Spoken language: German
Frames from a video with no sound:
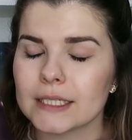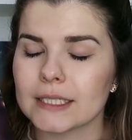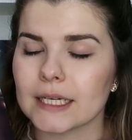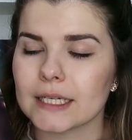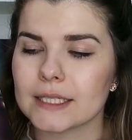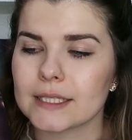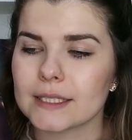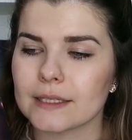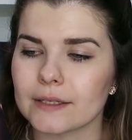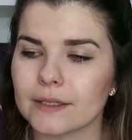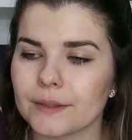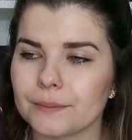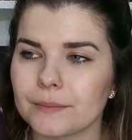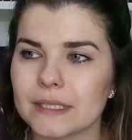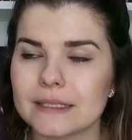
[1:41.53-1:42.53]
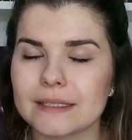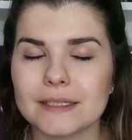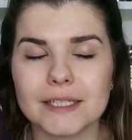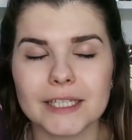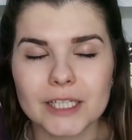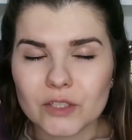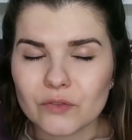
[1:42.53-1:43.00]
dass ähm, sie
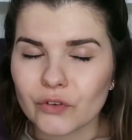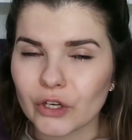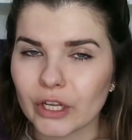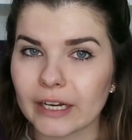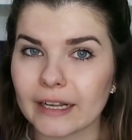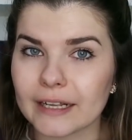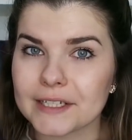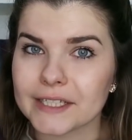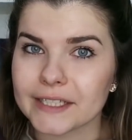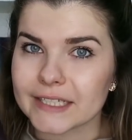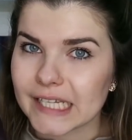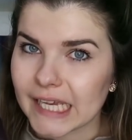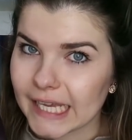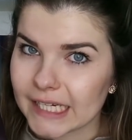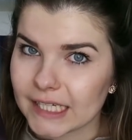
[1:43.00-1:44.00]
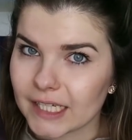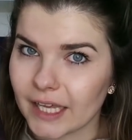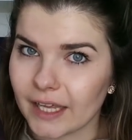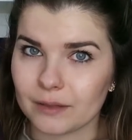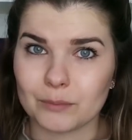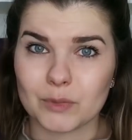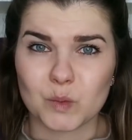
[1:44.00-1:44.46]
nichts voneinander trennen kann,